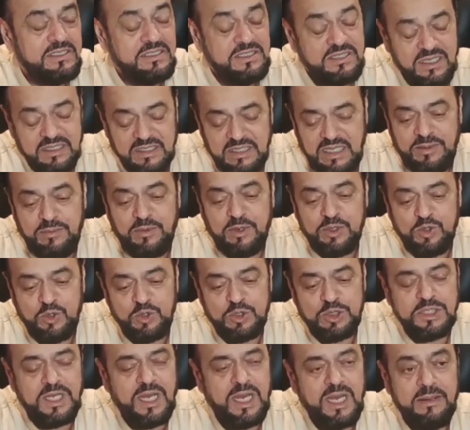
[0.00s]
जनता बहुत
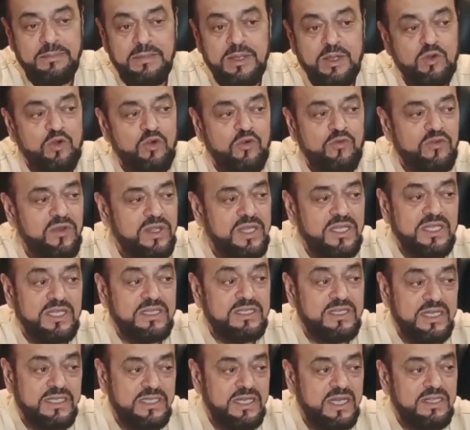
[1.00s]
होशियार है बेवकूफ़ नहीं
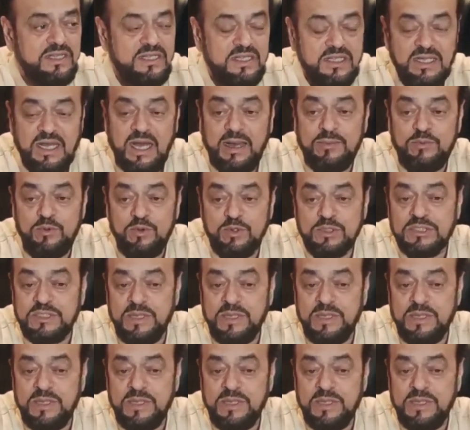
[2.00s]
जनता जानती कि आप लोग